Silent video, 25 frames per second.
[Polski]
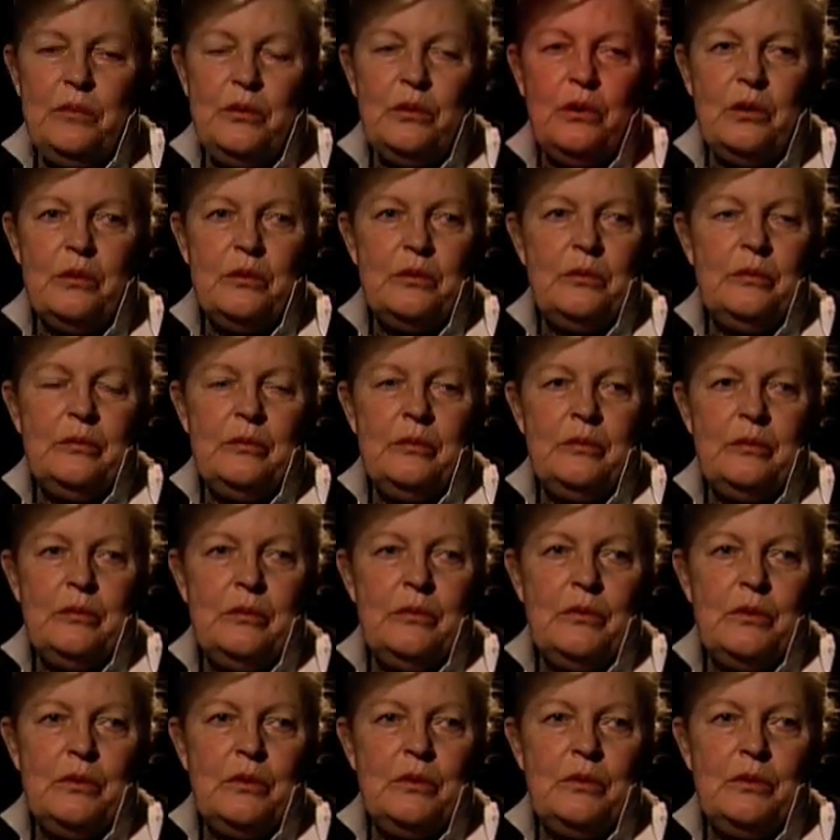było
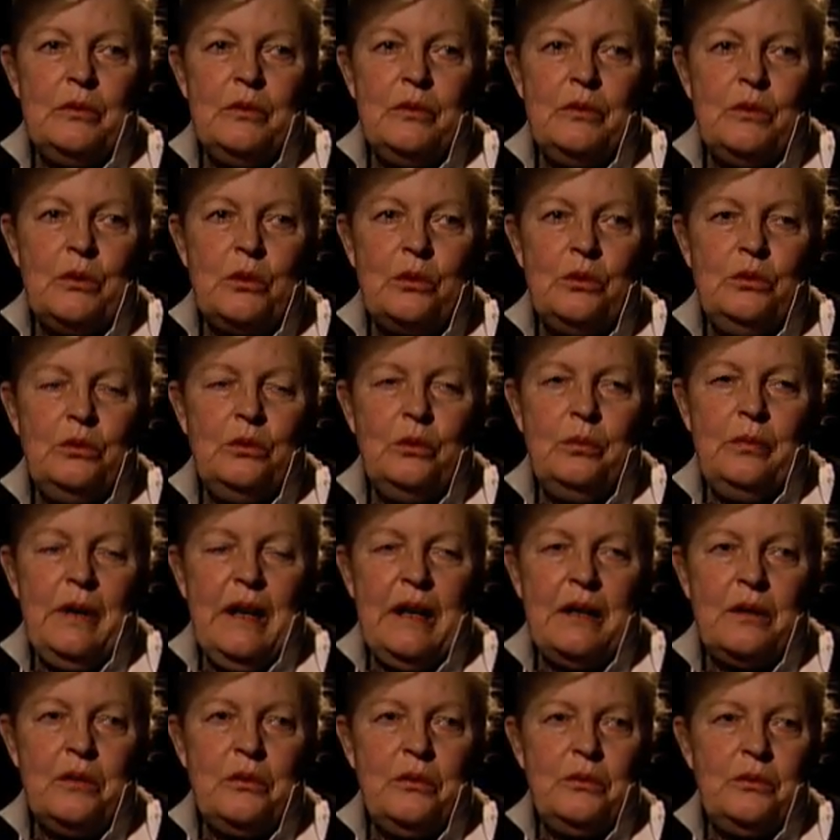
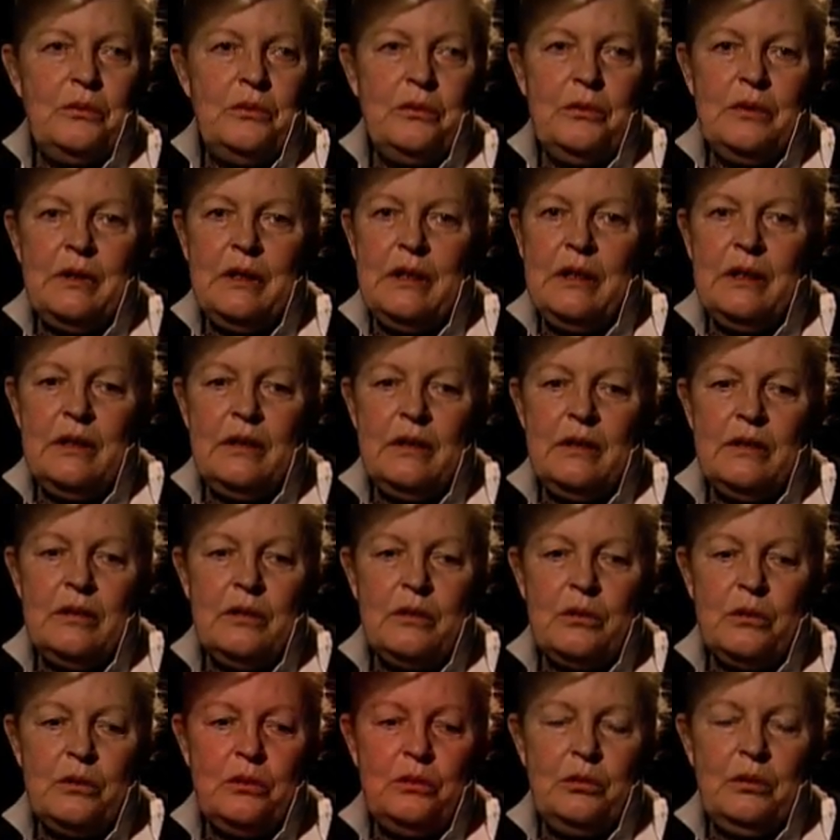numerów,
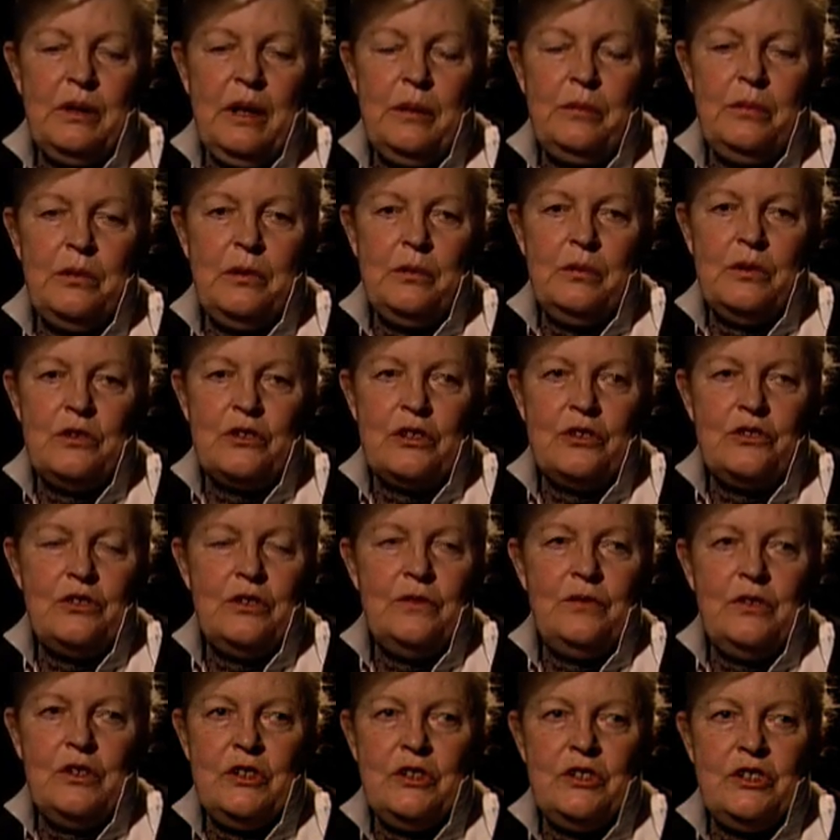y, które były
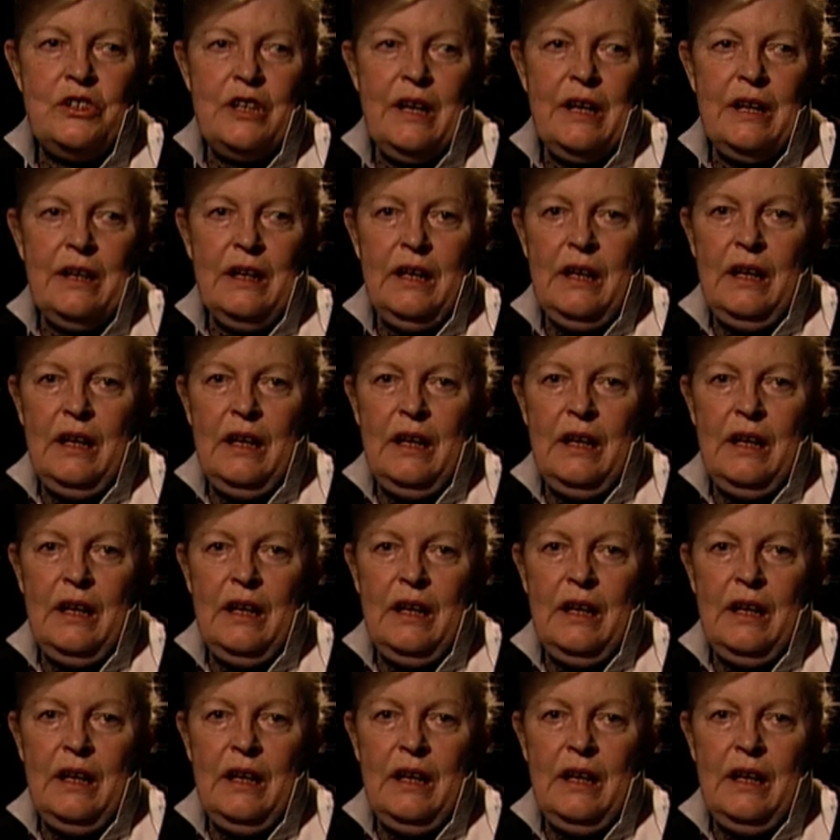rzeczywiście